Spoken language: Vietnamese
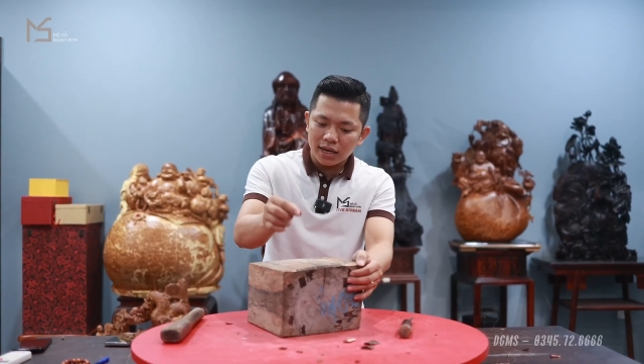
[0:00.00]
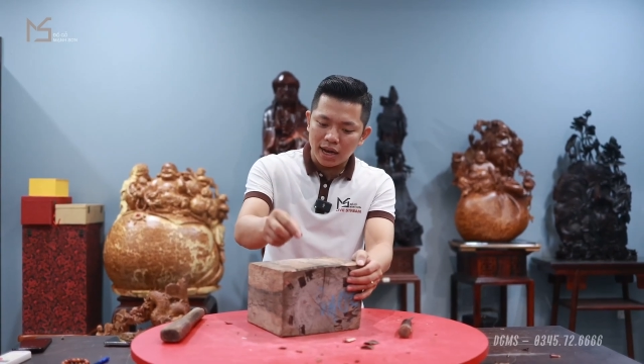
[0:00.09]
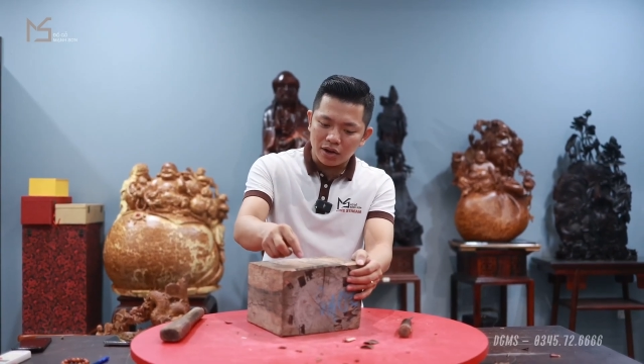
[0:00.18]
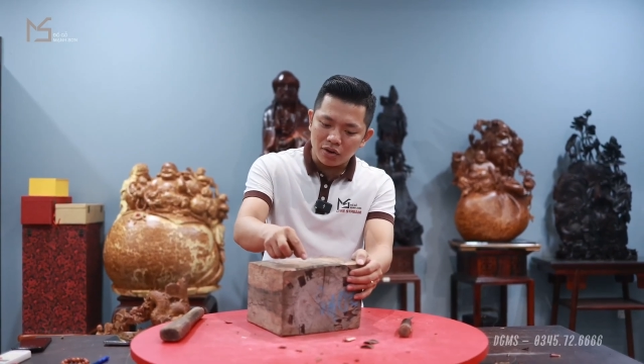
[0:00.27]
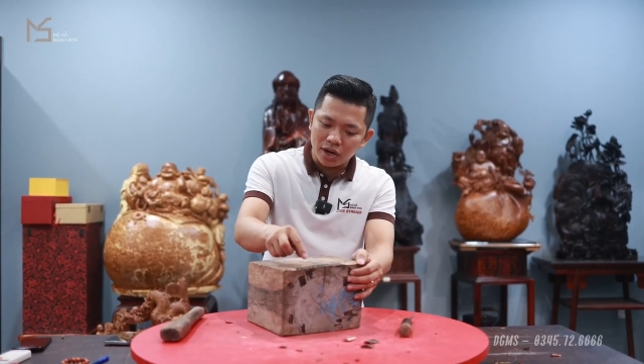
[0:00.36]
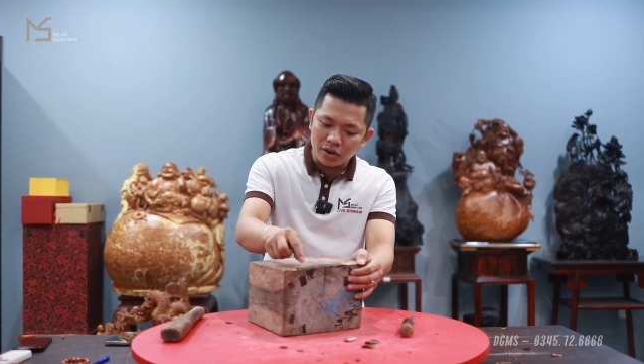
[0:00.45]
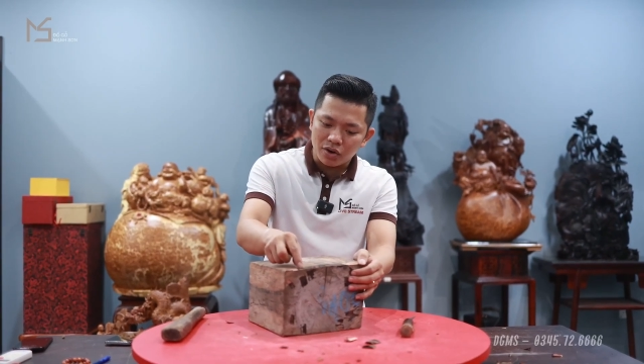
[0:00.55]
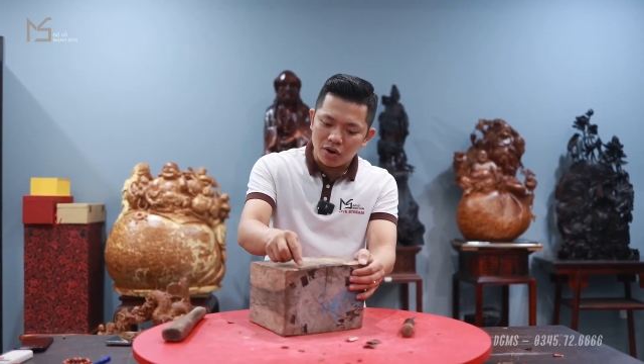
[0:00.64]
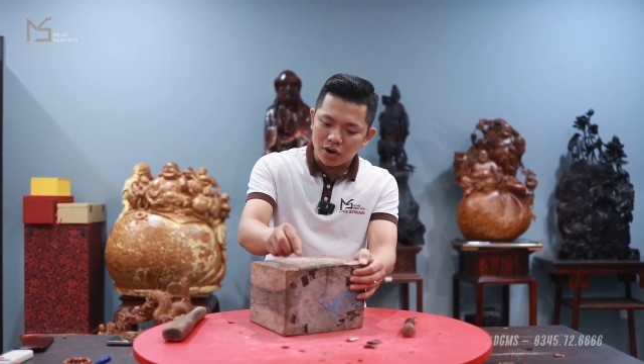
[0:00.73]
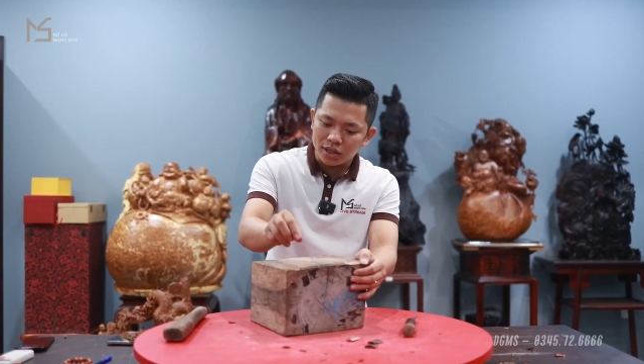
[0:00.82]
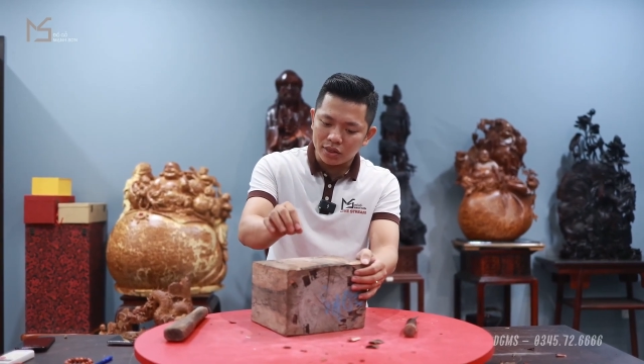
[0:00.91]
là nó lại
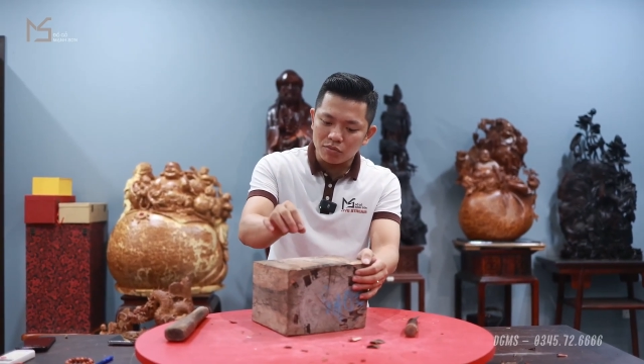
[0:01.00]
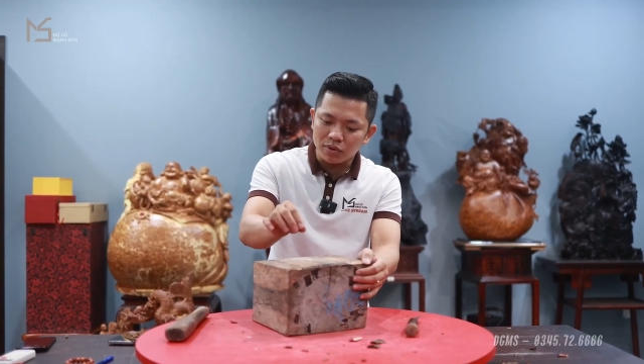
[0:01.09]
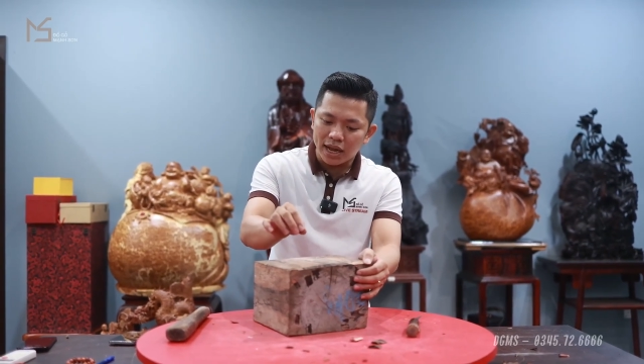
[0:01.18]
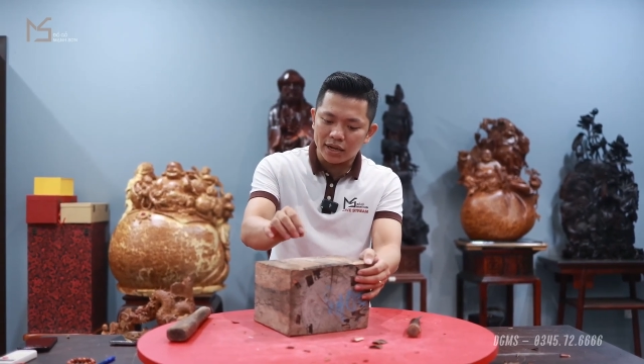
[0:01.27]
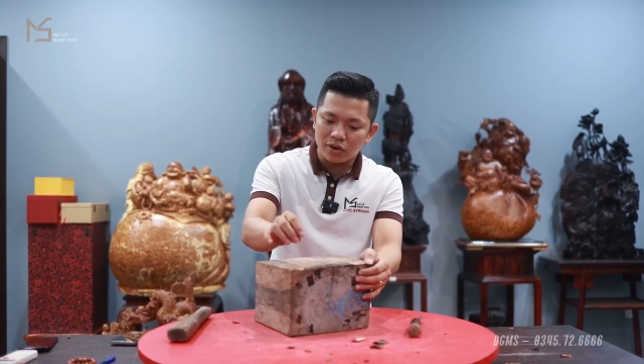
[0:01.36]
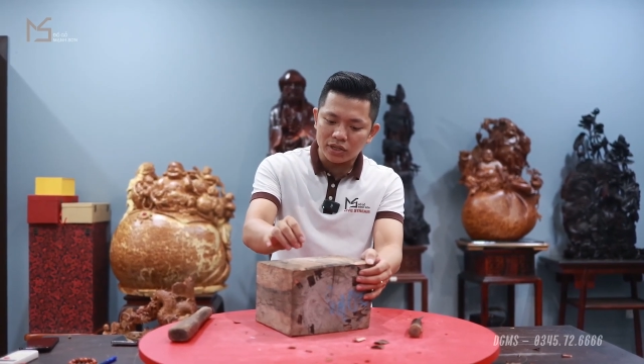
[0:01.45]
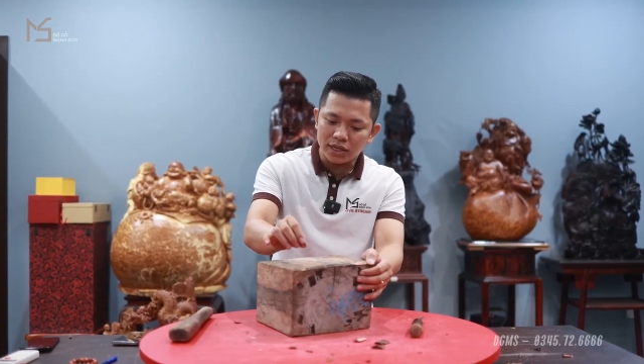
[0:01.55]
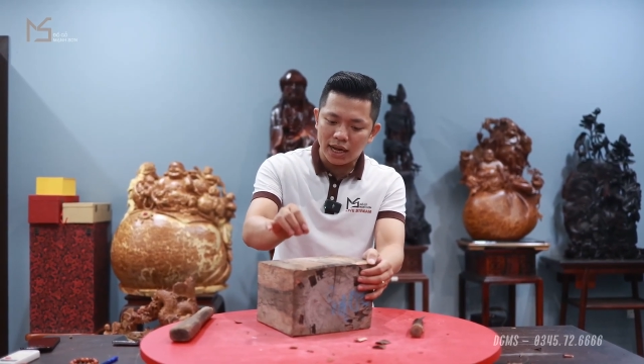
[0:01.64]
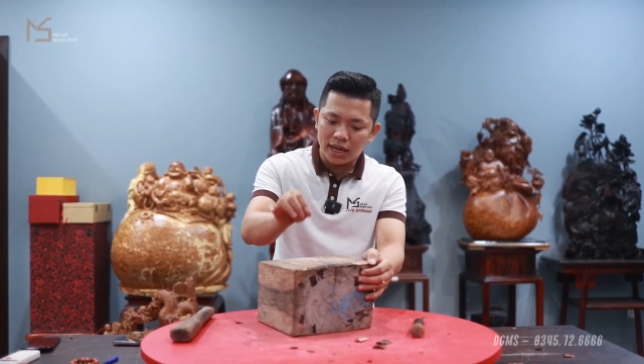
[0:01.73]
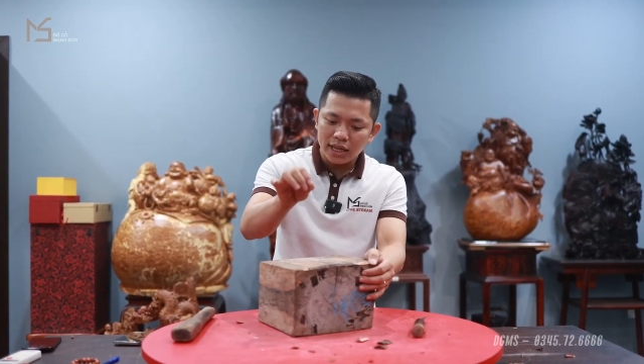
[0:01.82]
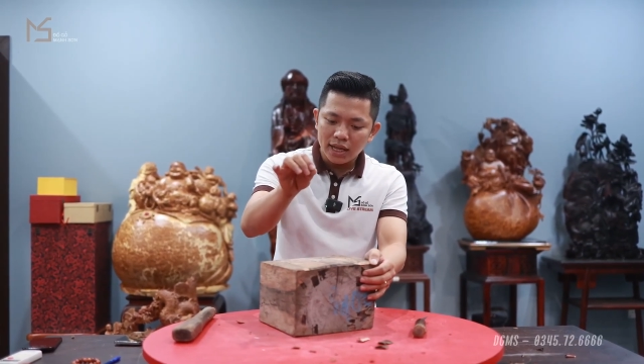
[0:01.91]
có cái tông nền, đó chính
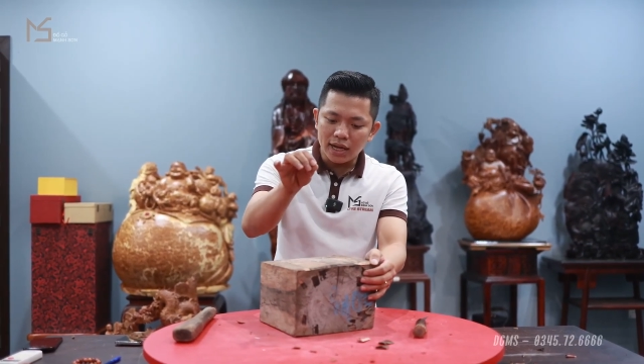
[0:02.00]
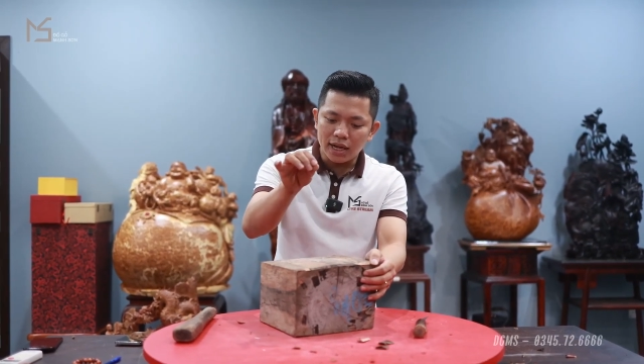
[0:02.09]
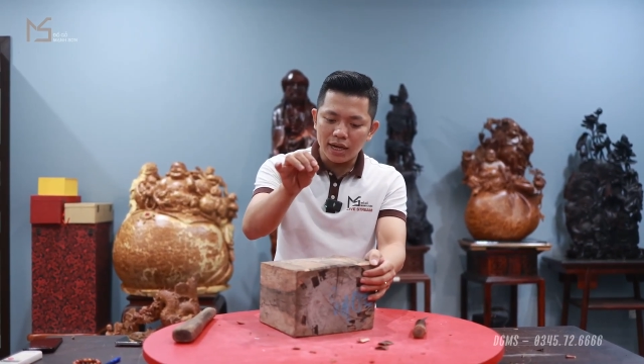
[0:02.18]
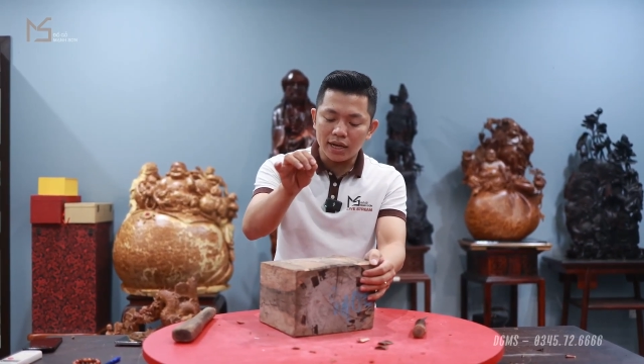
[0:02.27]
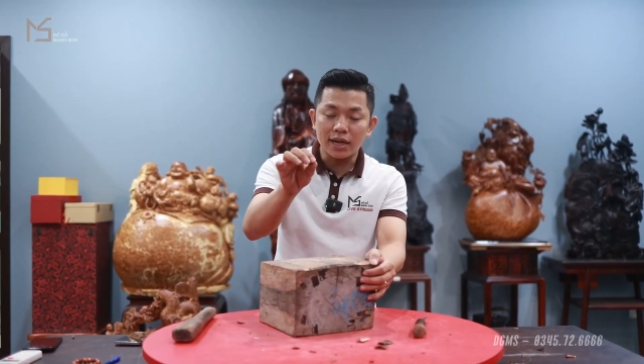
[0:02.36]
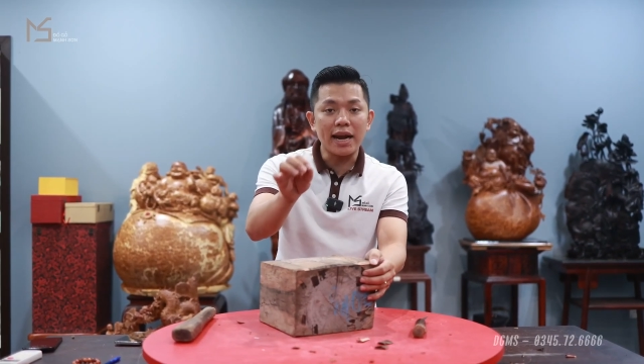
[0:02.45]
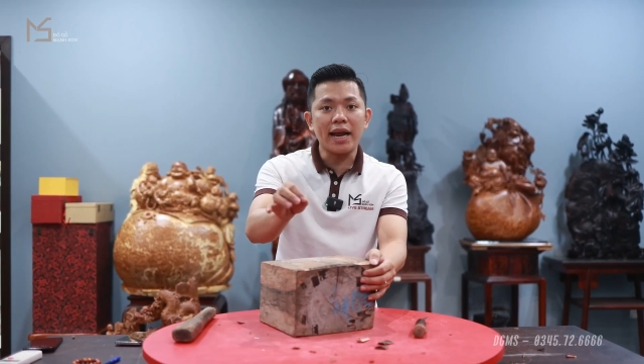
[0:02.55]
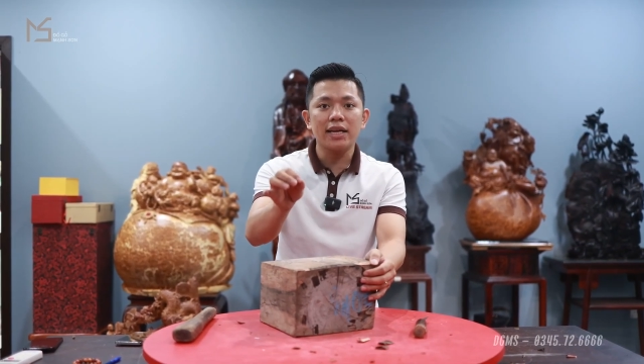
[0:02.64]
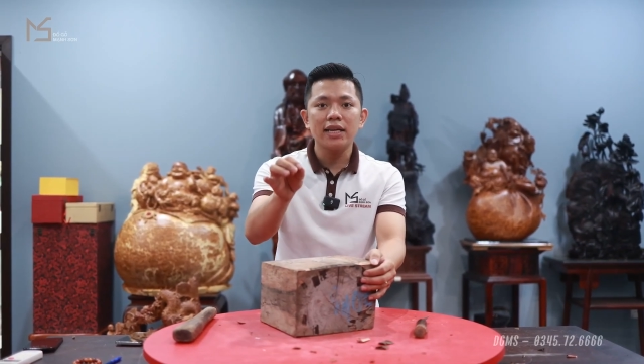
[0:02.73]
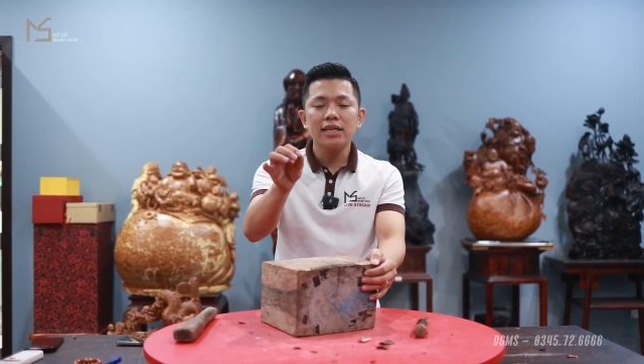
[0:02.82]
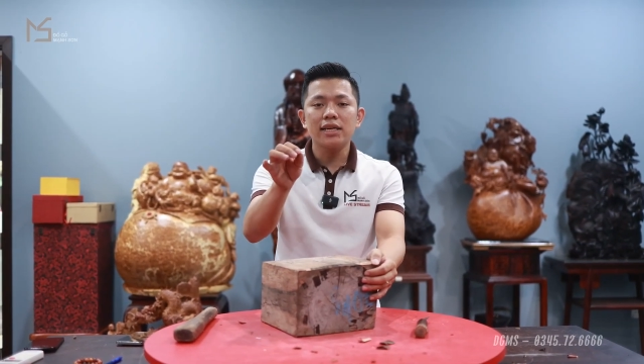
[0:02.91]
là uh, đen